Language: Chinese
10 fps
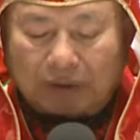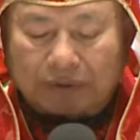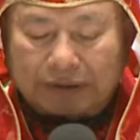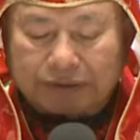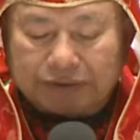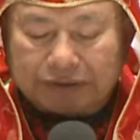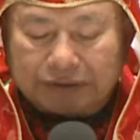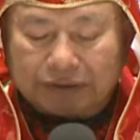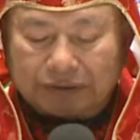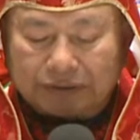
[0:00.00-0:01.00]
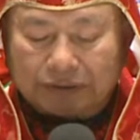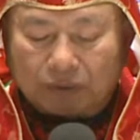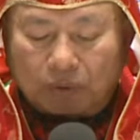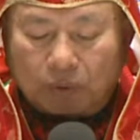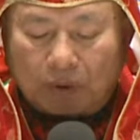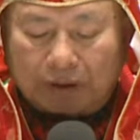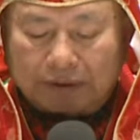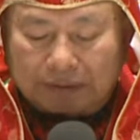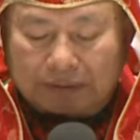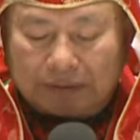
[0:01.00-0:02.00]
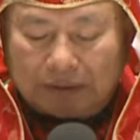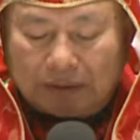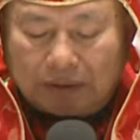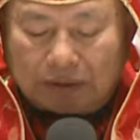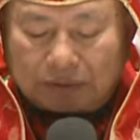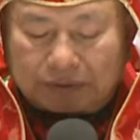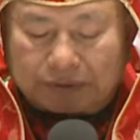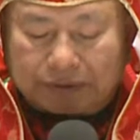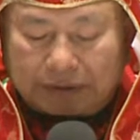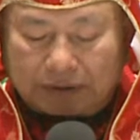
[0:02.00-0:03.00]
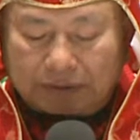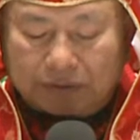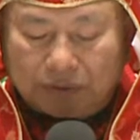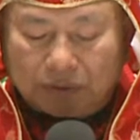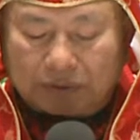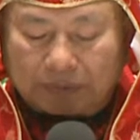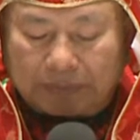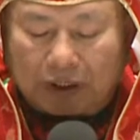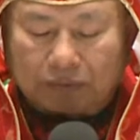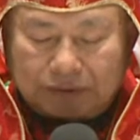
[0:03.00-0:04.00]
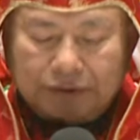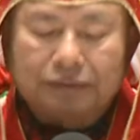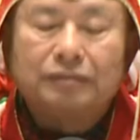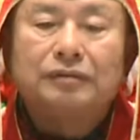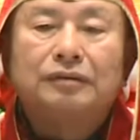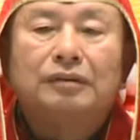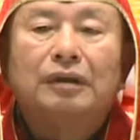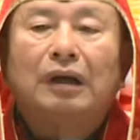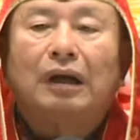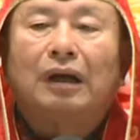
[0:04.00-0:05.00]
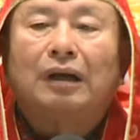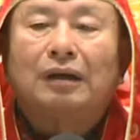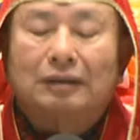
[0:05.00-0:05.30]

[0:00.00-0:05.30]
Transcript: 为晶莹有光的，都是成就的表征啊。